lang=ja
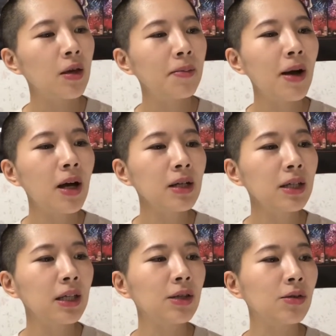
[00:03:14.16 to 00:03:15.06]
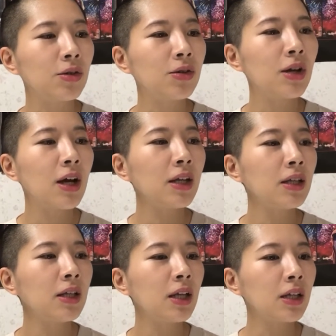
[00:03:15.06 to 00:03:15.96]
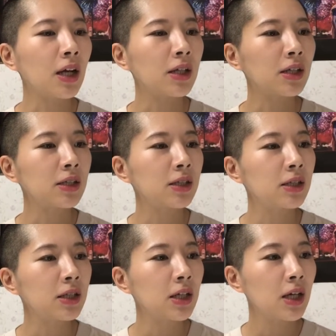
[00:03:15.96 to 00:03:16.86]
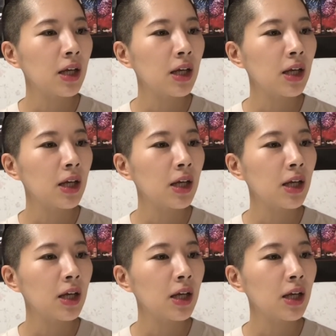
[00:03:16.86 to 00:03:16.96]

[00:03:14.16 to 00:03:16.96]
バーキンの由来になった話、